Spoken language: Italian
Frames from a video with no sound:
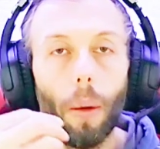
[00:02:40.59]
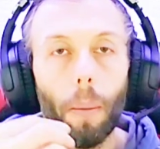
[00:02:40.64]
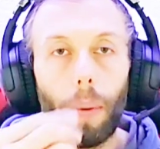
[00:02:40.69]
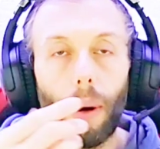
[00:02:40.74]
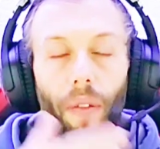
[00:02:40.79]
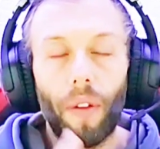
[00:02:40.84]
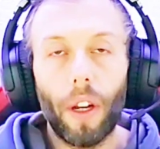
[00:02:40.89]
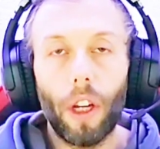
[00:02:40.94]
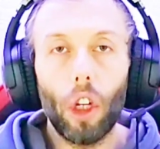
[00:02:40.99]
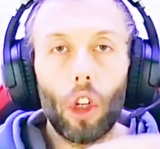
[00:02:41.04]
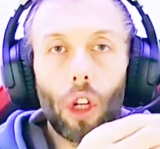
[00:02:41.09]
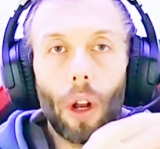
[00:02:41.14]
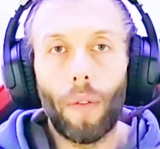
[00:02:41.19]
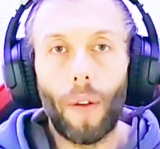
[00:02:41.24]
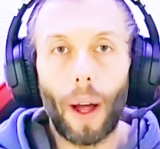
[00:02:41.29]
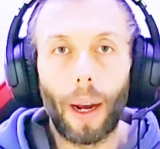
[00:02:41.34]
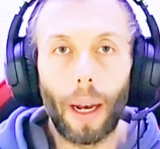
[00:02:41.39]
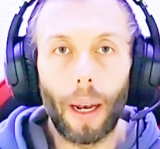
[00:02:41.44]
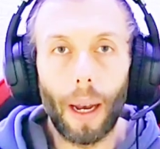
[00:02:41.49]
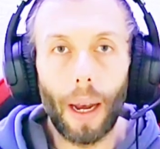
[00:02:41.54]
Preferisce
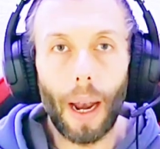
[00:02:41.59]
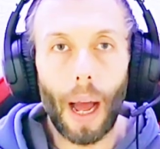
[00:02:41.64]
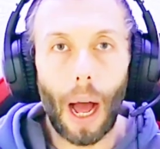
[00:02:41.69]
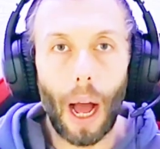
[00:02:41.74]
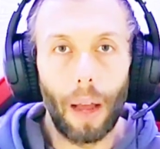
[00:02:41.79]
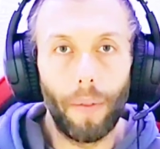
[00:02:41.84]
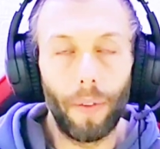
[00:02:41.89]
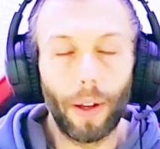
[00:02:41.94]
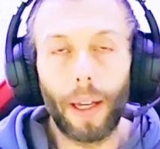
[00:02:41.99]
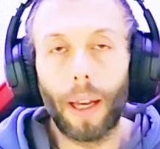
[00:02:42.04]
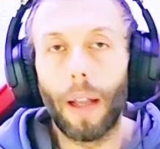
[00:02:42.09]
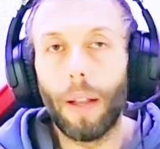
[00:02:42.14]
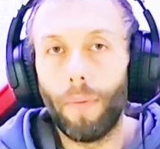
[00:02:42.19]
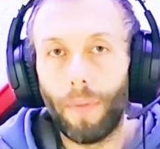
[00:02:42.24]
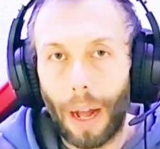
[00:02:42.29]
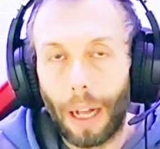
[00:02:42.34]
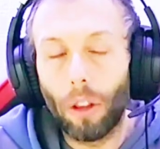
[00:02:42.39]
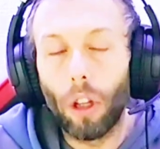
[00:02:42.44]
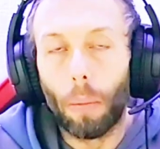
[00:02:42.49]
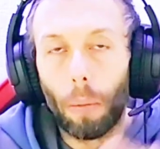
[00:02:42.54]
fare le live che
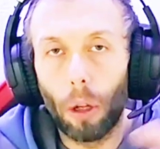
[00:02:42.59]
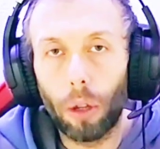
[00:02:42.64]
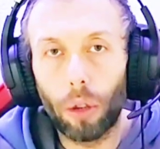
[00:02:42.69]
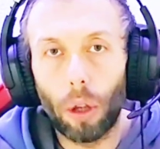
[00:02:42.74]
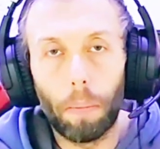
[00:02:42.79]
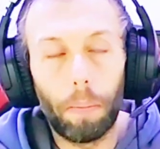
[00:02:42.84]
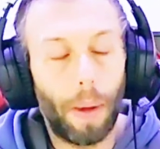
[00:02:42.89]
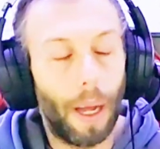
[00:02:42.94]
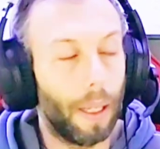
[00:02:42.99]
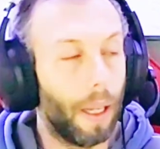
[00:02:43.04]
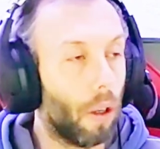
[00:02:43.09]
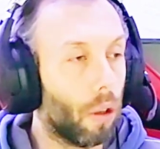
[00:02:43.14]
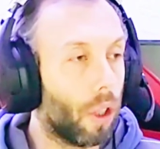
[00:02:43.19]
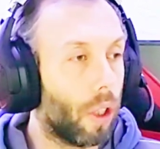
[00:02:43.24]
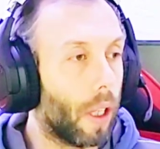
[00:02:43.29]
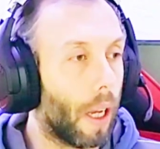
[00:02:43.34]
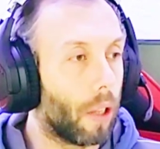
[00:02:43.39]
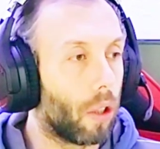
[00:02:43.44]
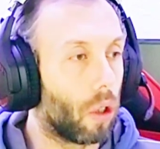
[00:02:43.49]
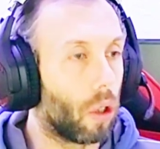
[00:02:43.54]
vanno molto bene lo
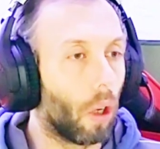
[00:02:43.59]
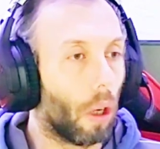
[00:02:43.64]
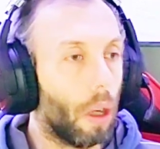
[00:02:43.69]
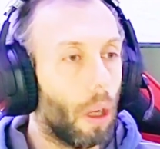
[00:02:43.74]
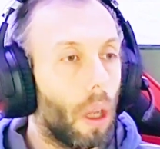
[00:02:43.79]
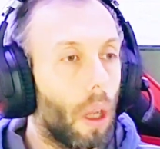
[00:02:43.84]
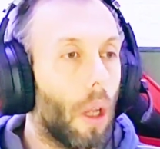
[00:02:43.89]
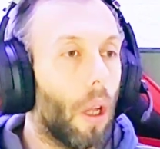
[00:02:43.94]
stesso.